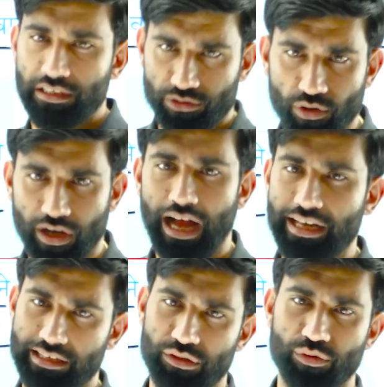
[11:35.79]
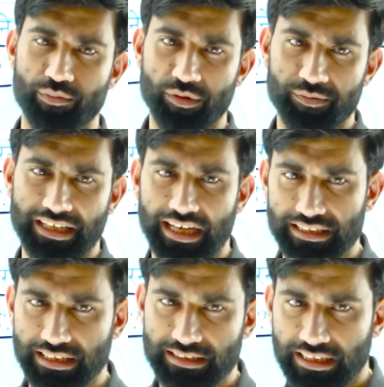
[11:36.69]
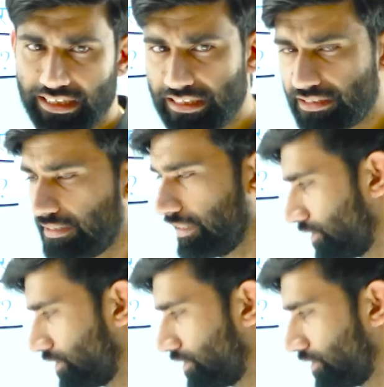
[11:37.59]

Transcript: त्यौहार के रूप में मनाया जाता है जिसे